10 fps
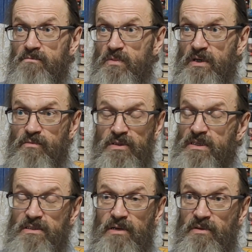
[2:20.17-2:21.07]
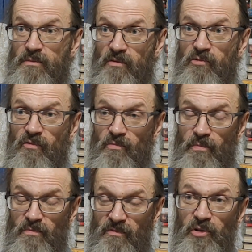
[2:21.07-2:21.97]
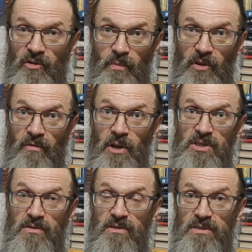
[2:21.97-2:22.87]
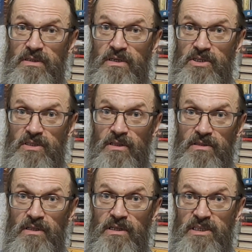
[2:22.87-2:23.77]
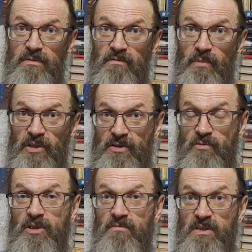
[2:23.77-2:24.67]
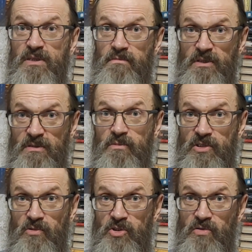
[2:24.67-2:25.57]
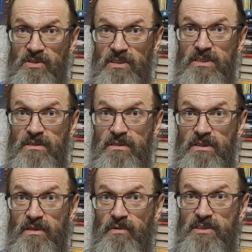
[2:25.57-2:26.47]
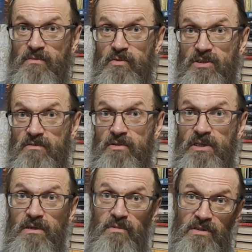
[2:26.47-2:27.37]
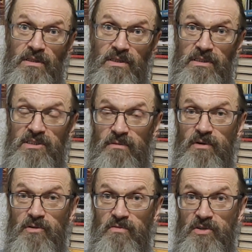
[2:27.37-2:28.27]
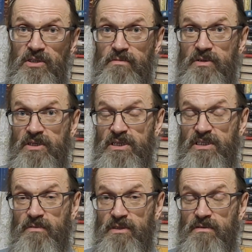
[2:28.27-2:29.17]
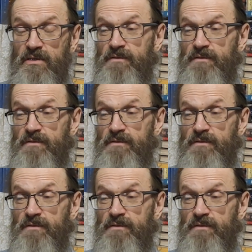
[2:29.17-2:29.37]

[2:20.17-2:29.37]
Как бы здесь как бы не было внутреннего противоречия. То есть я не считал это для себя противоречием внутренним быть и, и быть с дочерью здесь, где это опасно, потому что внутренне я был согласен с теми, кто вышел поддержать именно вот.